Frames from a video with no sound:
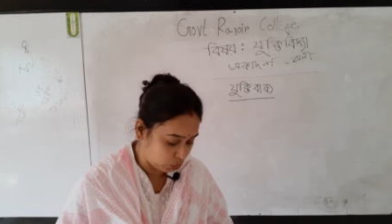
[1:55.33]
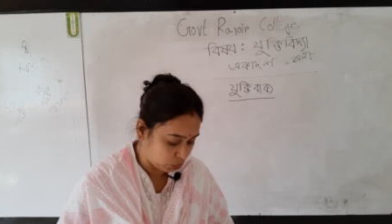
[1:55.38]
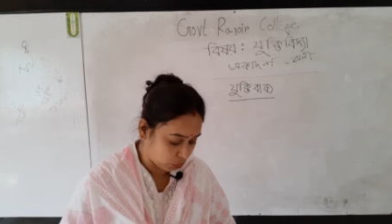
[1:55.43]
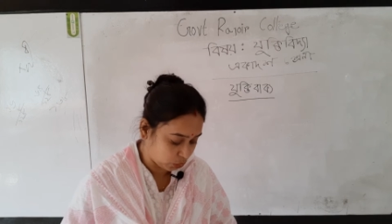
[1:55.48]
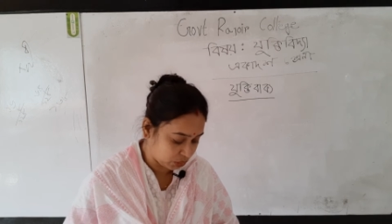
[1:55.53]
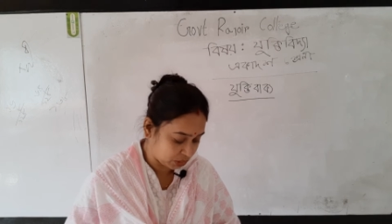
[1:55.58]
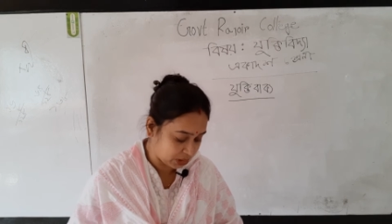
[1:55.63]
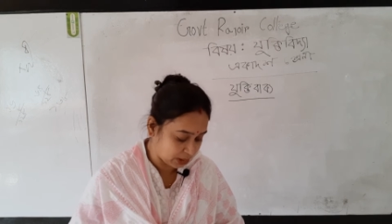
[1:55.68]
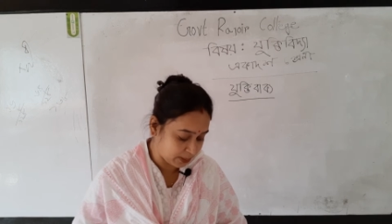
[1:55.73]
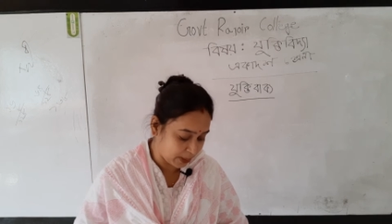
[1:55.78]

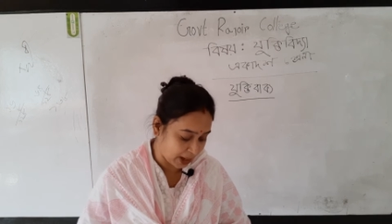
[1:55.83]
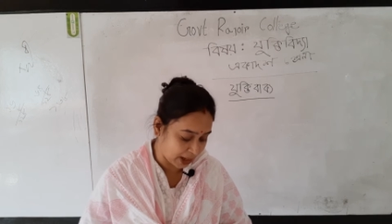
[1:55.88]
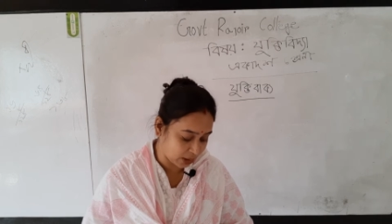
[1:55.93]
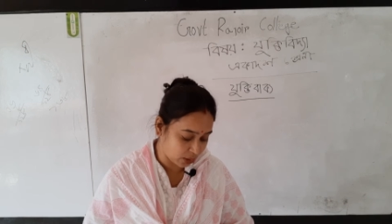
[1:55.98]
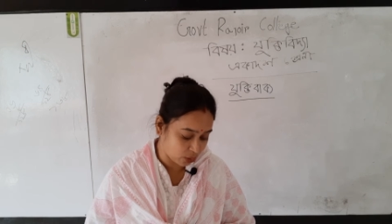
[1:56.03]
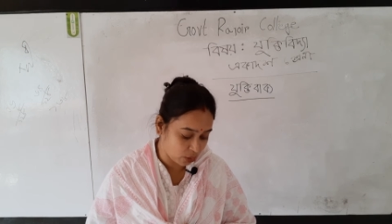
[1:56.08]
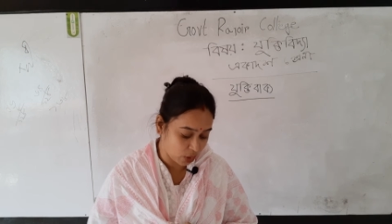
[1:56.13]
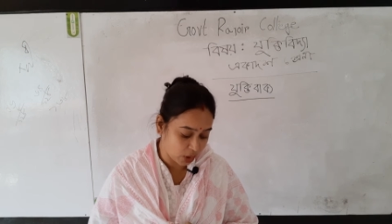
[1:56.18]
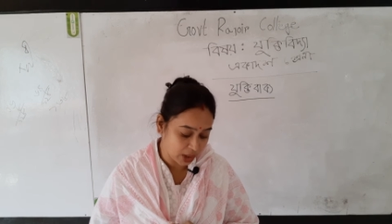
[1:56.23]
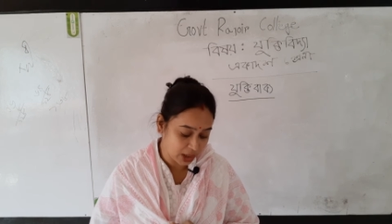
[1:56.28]
যুক্তি
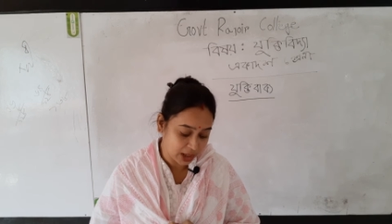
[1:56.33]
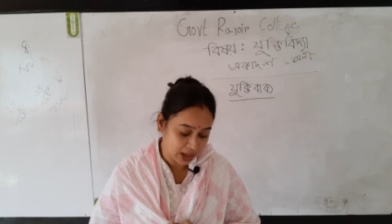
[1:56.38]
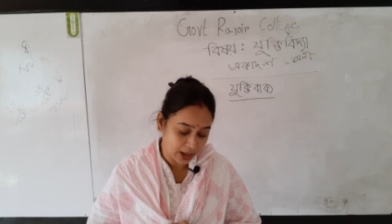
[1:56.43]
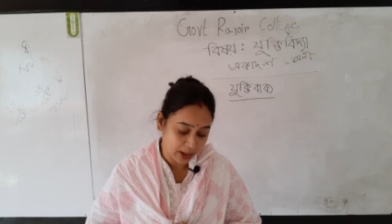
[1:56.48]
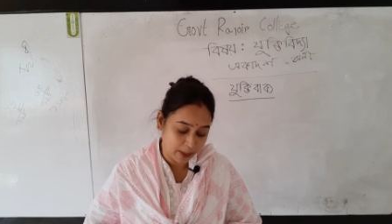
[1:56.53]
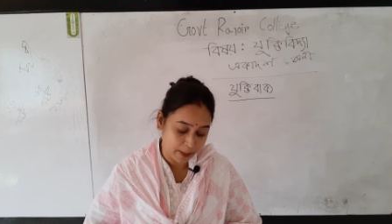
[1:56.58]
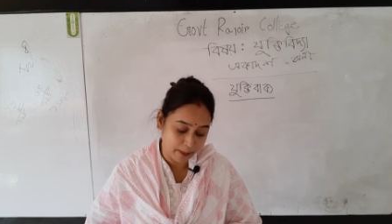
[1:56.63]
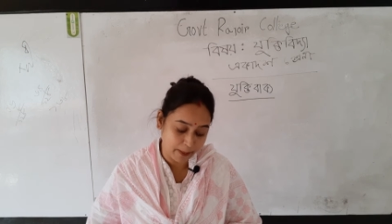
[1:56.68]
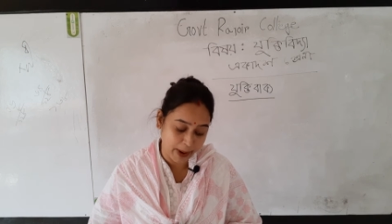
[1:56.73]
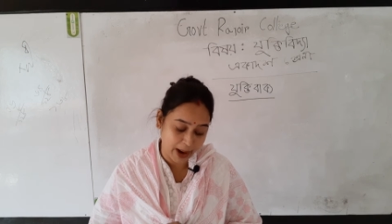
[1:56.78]
বাক্যই
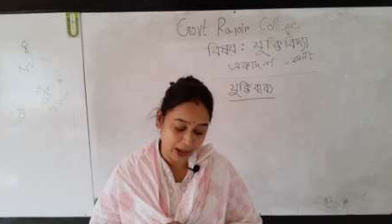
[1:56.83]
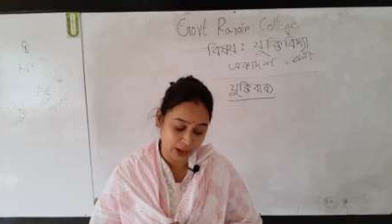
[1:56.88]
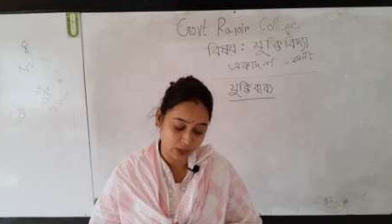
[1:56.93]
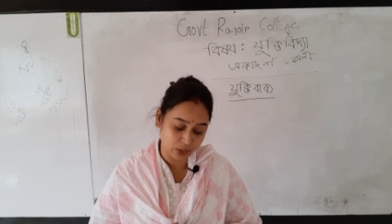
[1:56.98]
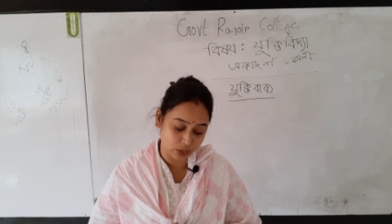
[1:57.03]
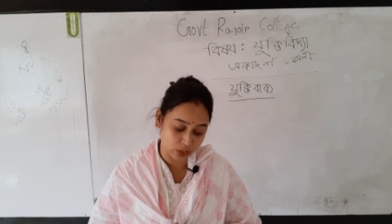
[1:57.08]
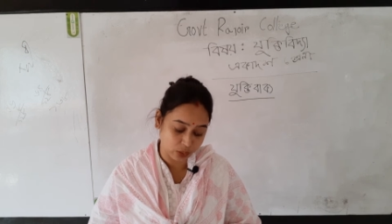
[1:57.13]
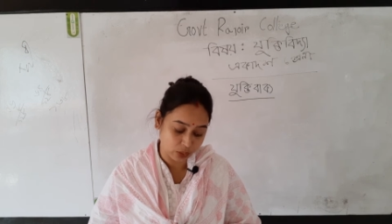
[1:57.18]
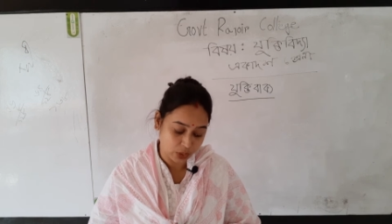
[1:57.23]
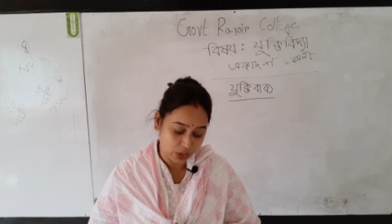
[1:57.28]

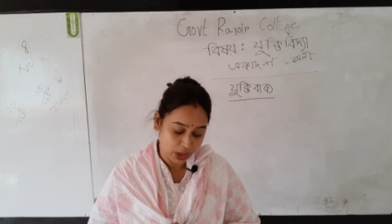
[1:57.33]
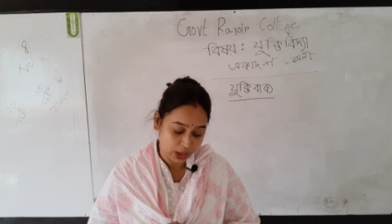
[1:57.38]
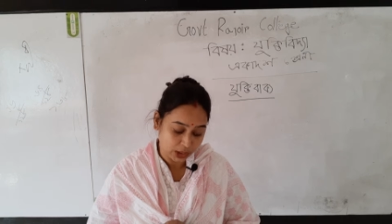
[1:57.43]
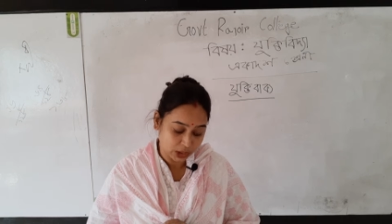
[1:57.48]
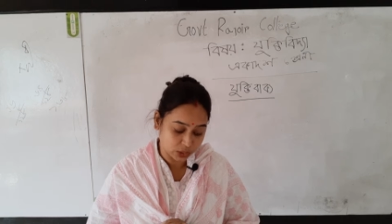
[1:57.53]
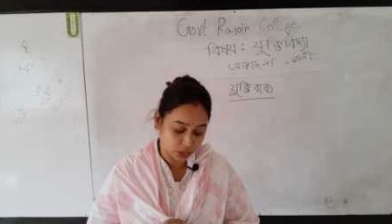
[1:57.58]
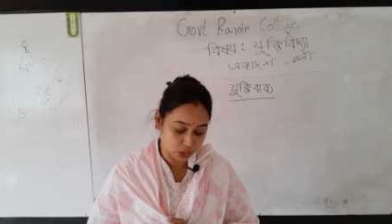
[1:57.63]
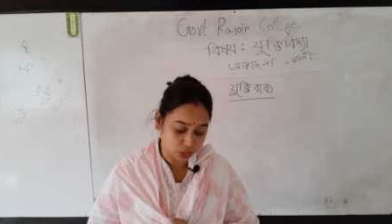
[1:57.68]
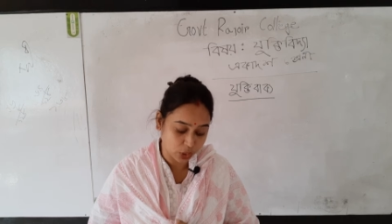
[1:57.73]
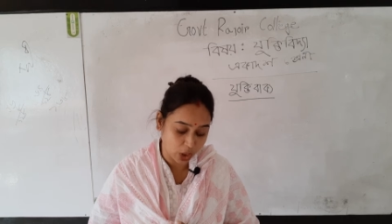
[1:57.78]
বাক্য
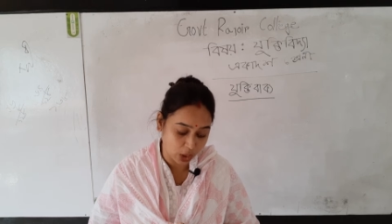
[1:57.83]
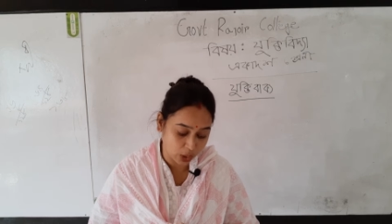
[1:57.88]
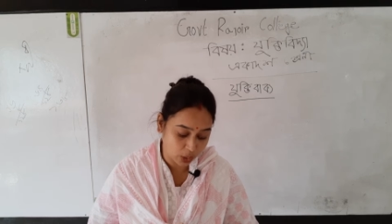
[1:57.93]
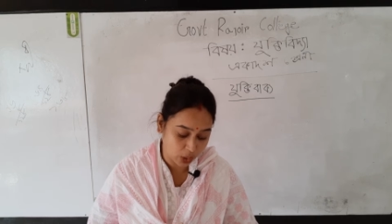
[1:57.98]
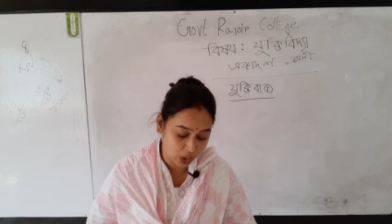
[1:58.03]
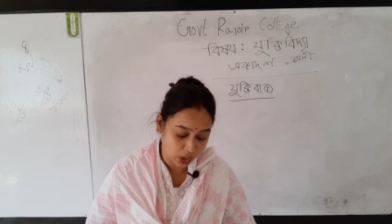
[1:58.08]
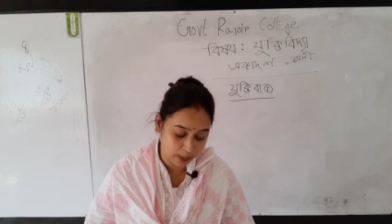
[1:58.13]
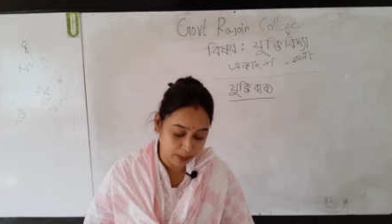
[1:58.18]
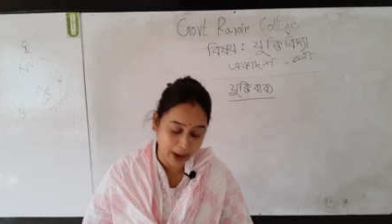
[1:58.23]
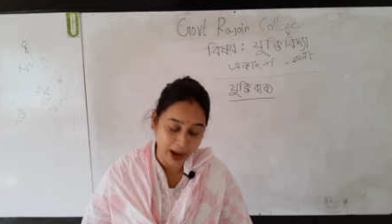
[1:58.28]
কিন্তু
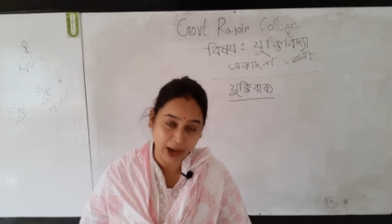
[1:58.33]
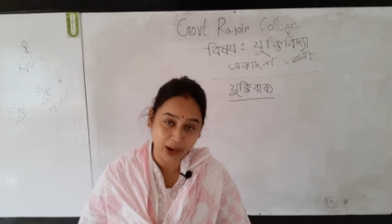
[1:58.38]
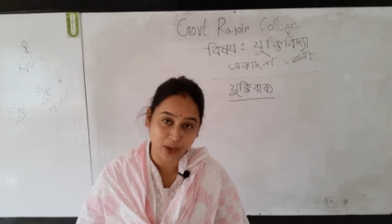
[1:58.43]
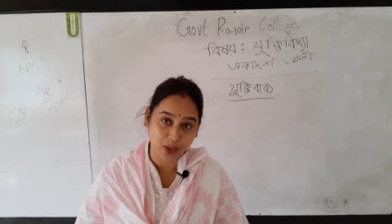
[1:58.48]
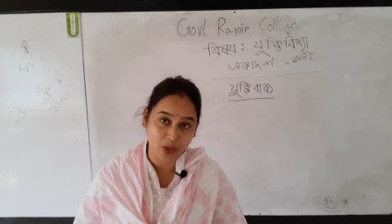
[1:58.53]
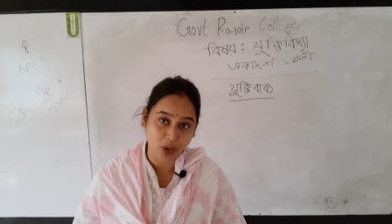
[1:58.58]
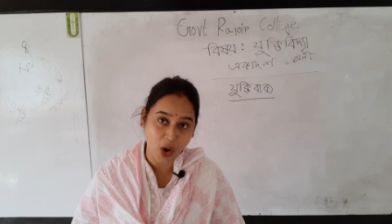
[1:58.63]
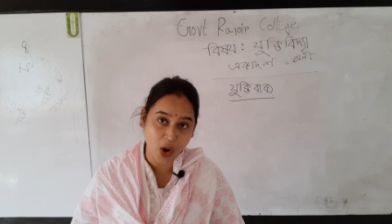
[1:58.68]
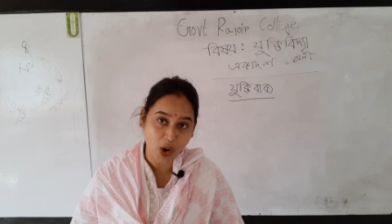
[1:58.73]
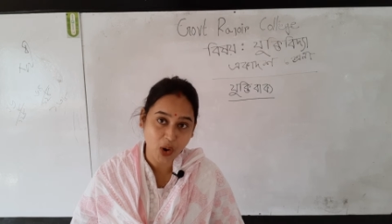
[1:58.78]
সকল
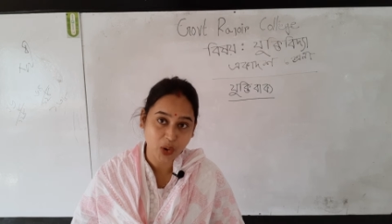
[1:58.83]
বাক্য